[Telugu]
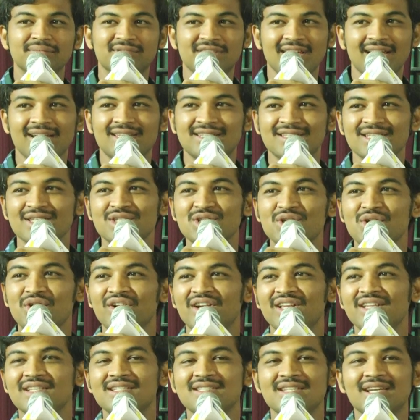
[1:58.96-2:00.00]

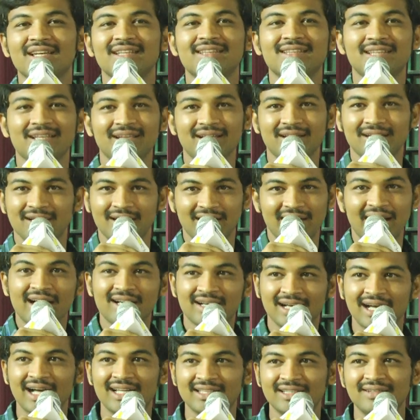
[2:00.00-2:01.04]
చర్చించుకోవడం చేత
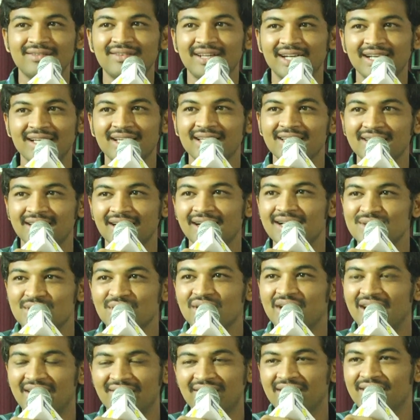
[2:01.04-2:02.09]
నాకు కథ వరకే తెలుసు
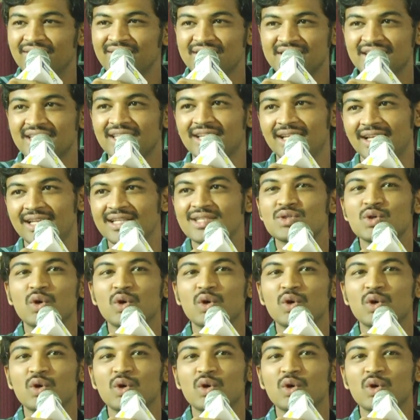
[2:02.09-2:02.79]
నవల విషయం తెలియదు